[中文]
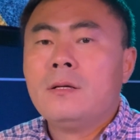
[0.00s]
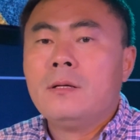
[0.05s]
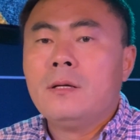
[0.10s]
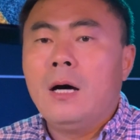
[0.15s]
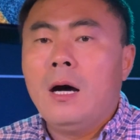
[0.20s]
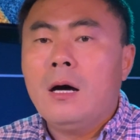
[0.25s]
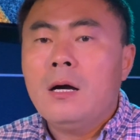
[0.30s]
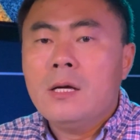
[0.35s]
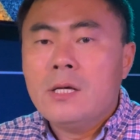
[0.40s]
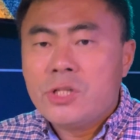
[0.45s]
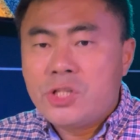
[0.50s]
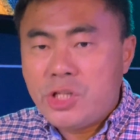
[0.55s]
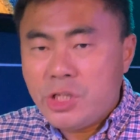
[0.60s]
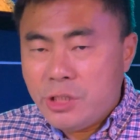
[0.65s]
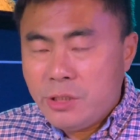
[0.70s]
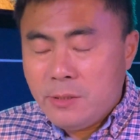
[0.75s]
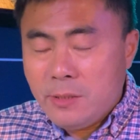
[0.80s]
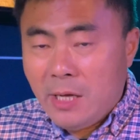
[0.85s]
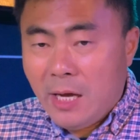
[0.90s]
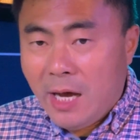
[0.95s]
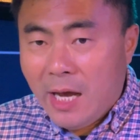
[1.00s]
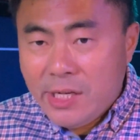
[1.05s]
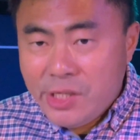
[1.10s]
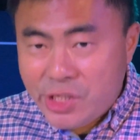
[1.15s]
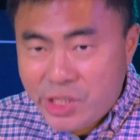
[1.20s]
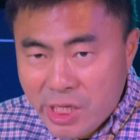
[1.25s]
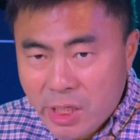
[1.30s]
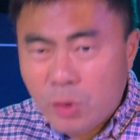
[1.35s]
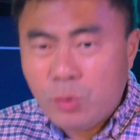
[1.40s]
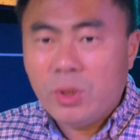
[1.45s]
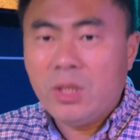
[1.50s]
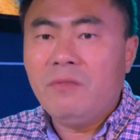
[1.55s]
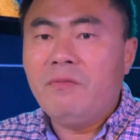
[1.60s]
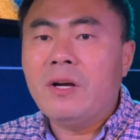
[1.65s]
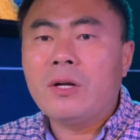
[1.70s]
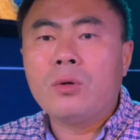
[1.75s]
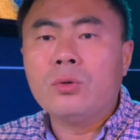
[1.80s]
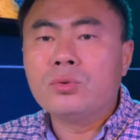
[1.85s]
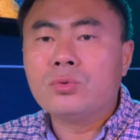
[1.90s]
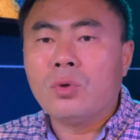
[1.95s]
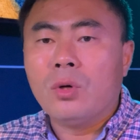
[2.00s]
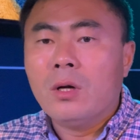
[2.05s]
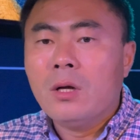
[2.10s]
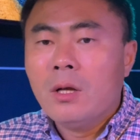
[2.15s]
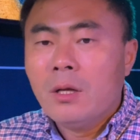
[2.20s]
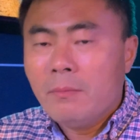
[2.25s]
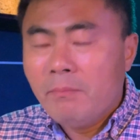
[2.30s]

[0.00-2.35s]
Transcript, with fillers: 啊，是很辛苦的一份工作。